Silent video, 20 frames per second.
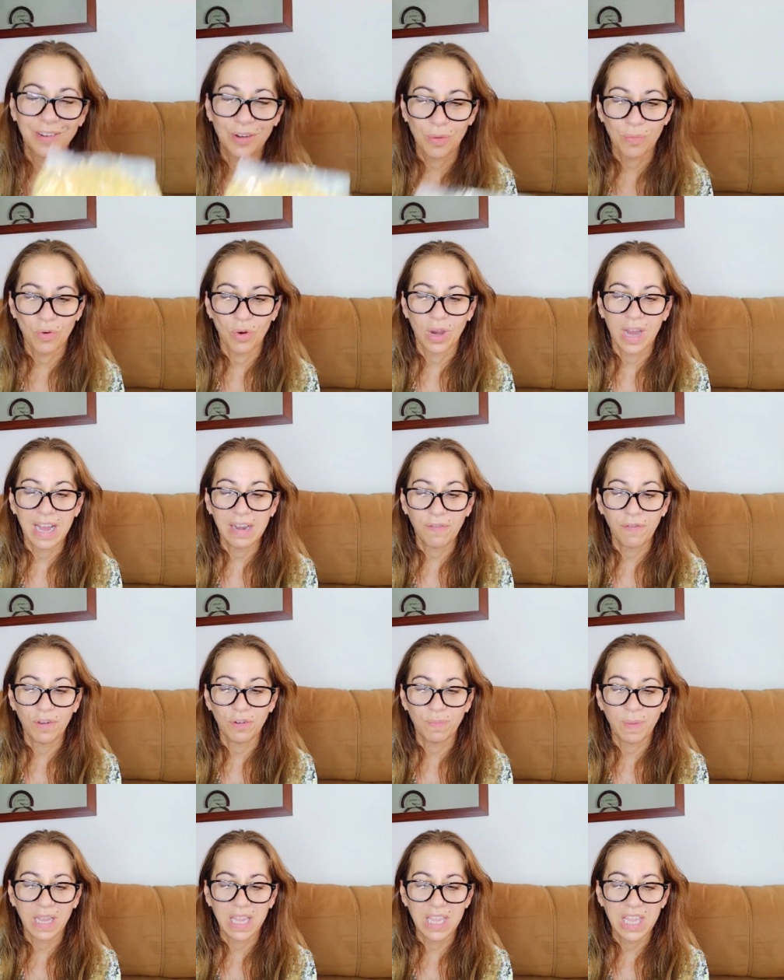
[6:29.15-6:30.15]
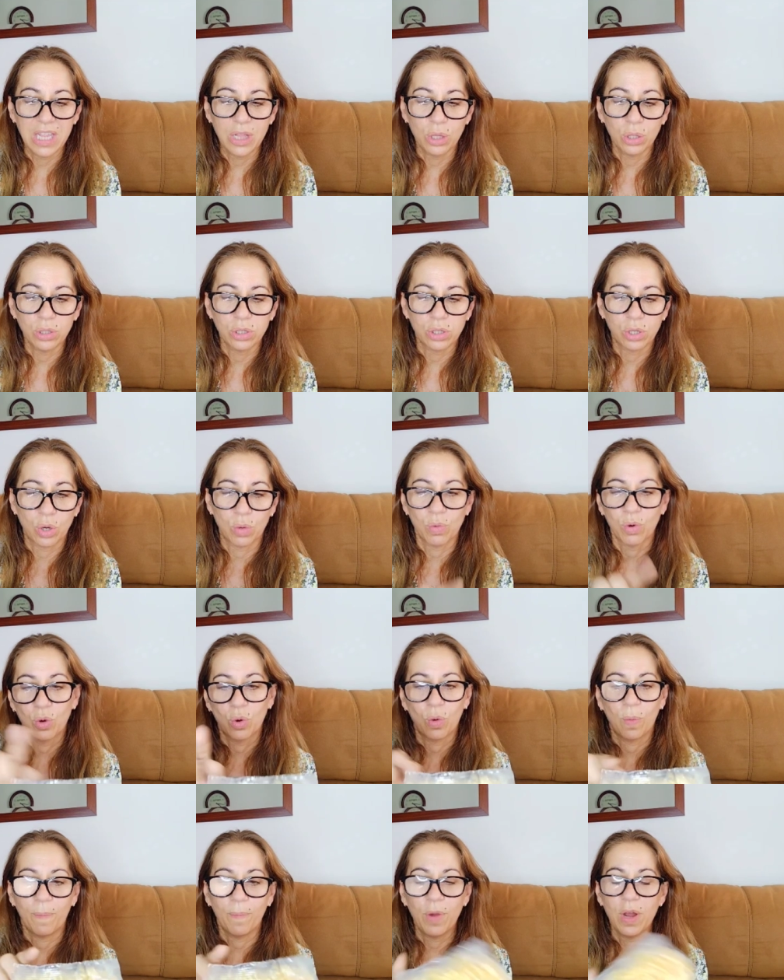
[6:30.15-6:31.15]
Como garfios pequeñitos,
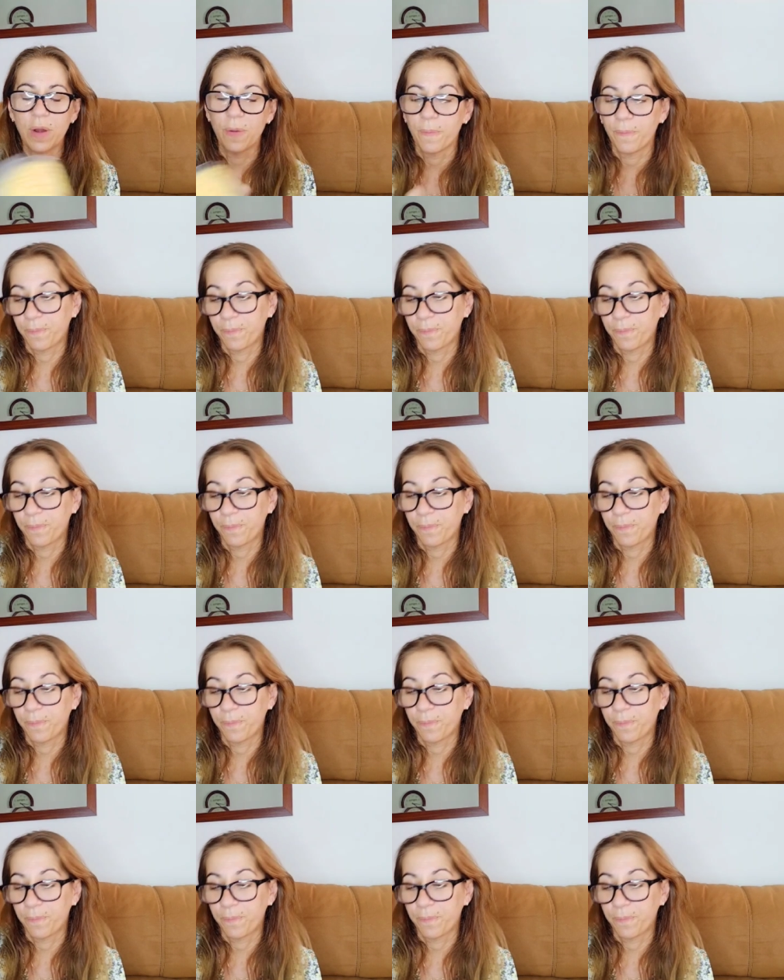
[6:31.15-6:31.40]
como, bueno.